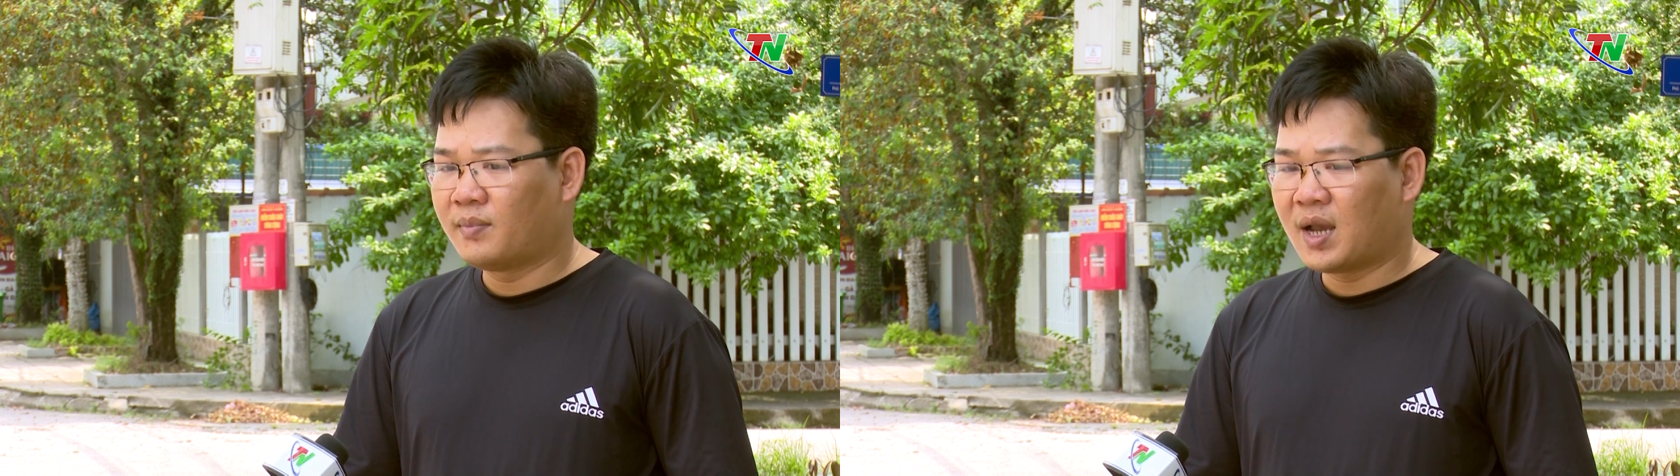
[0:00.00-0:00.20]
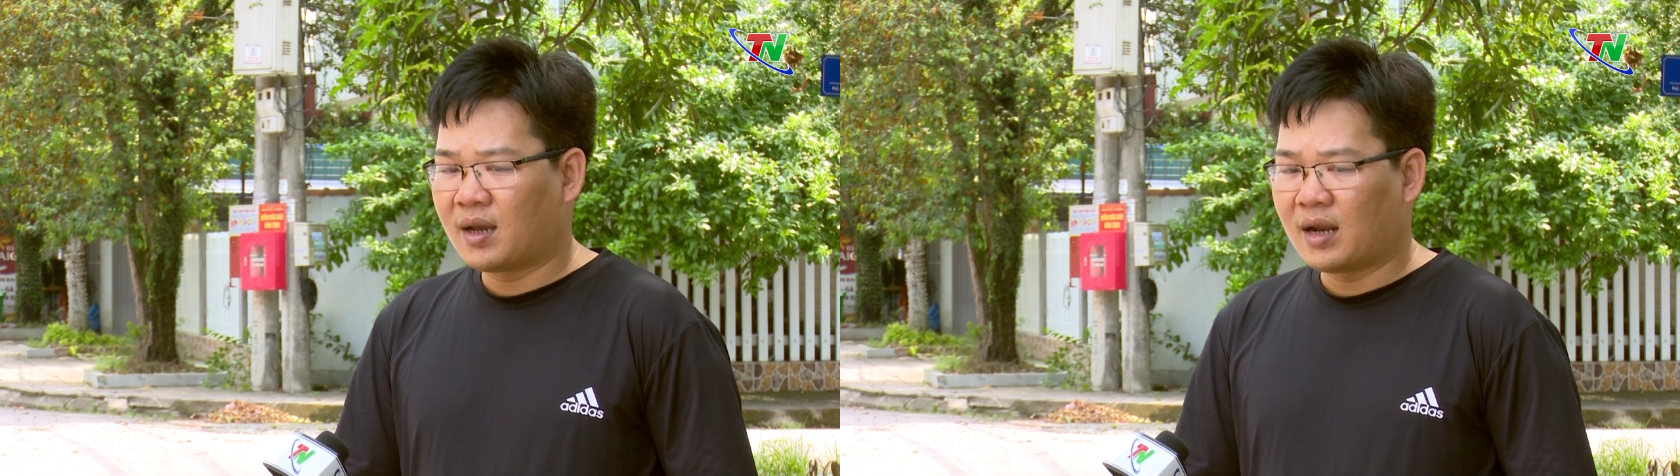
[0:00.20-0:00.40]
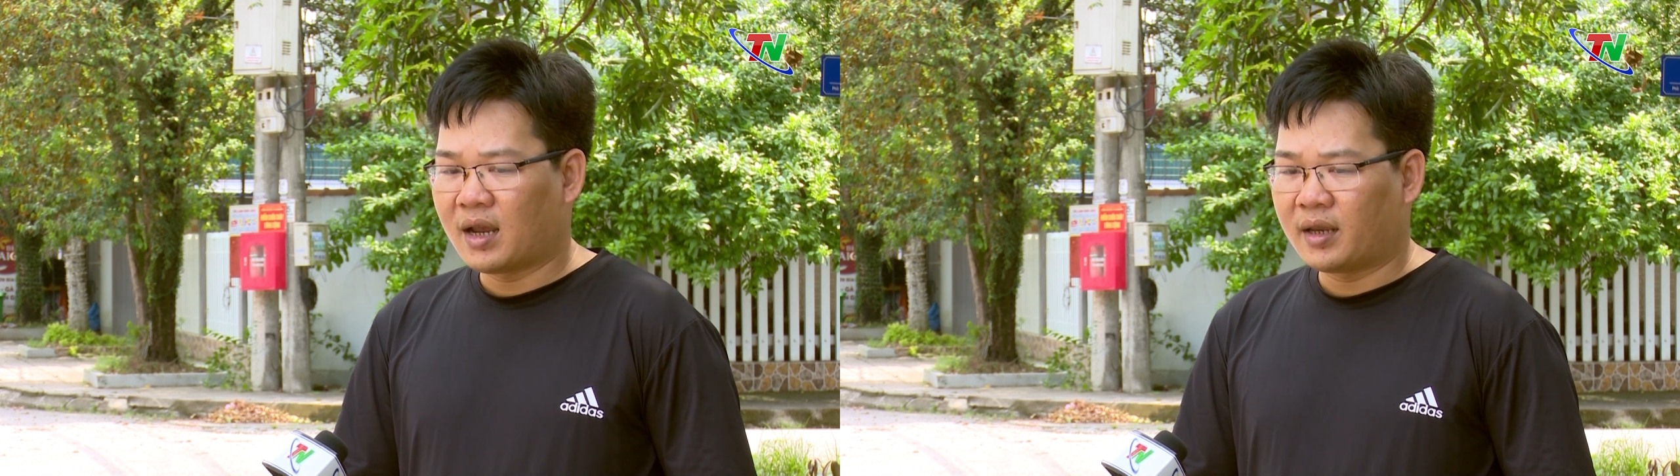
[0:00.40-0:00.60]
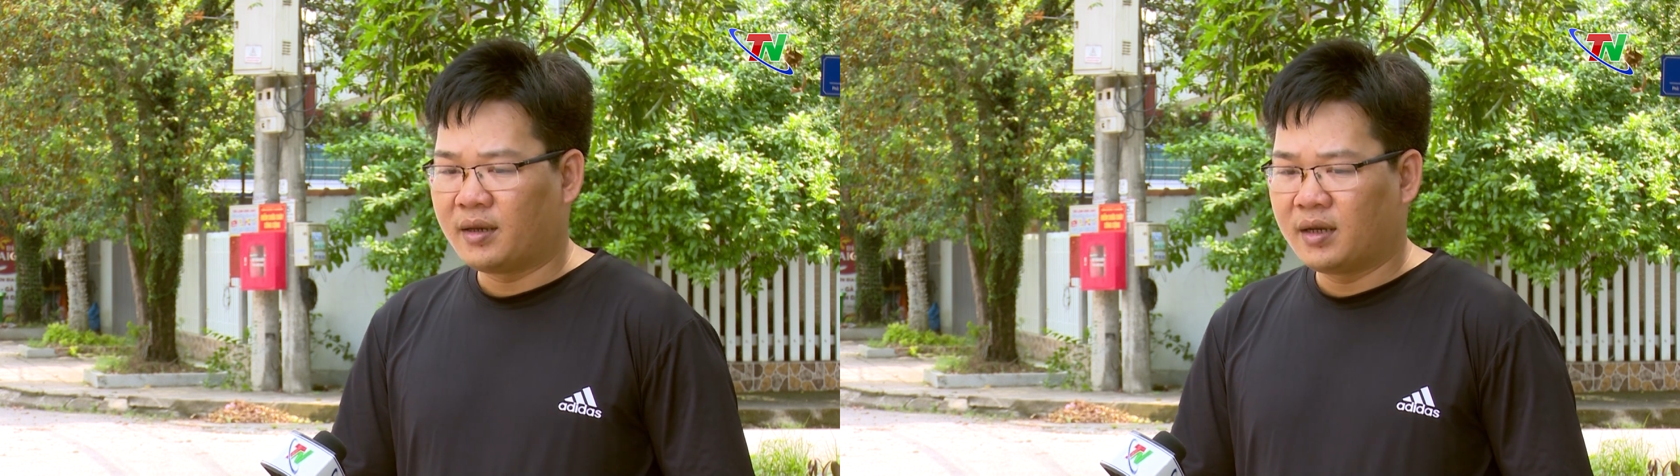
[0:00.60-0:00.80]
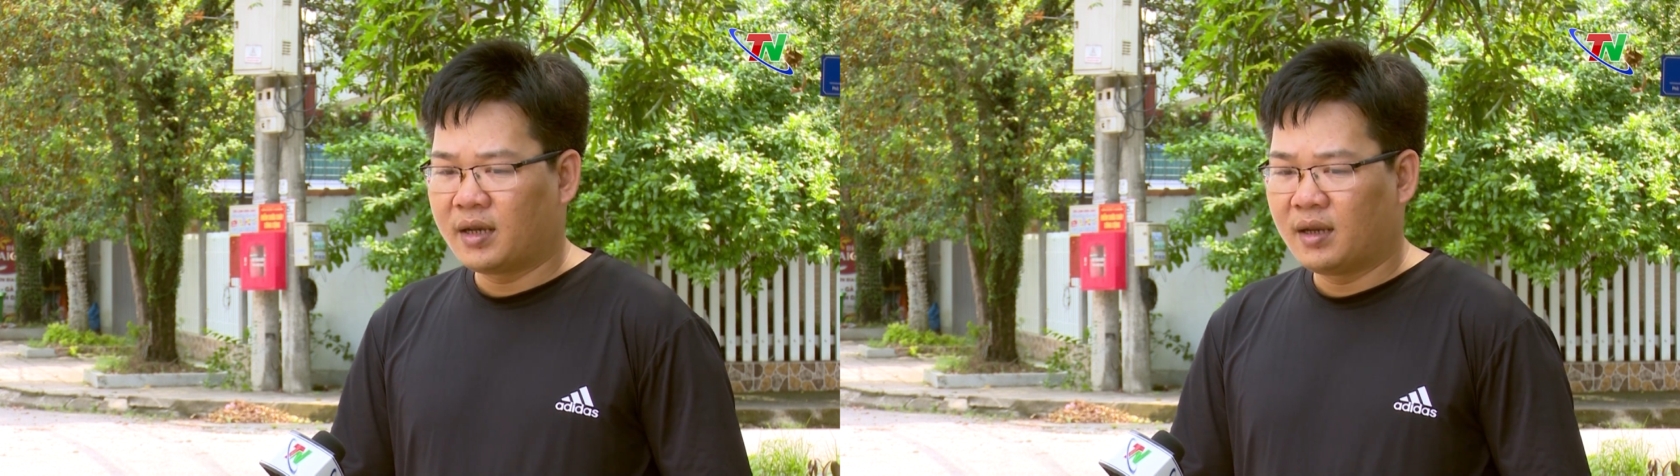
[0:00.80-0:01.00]
mang lại
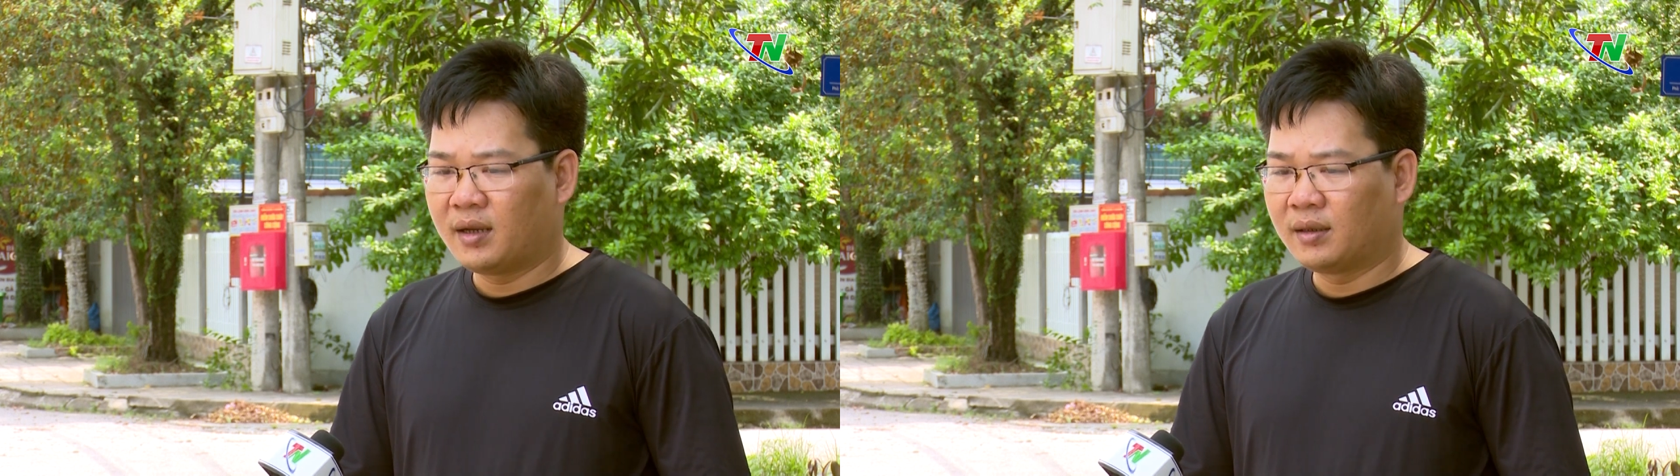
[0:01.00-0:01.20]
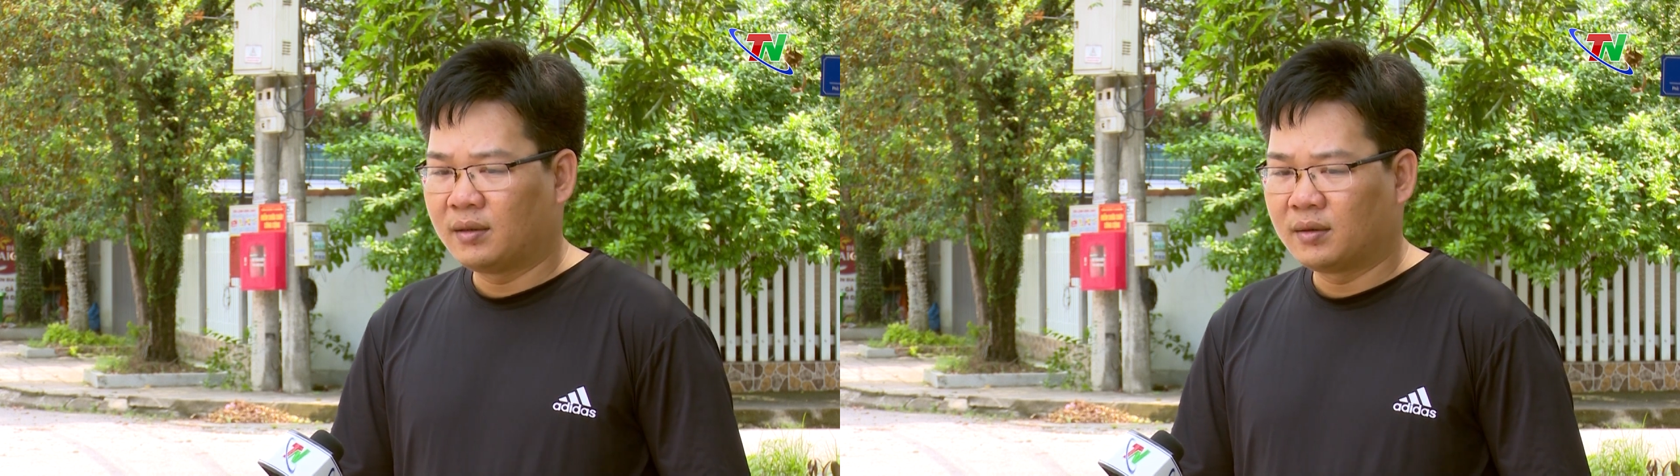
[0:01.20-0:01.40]
những cái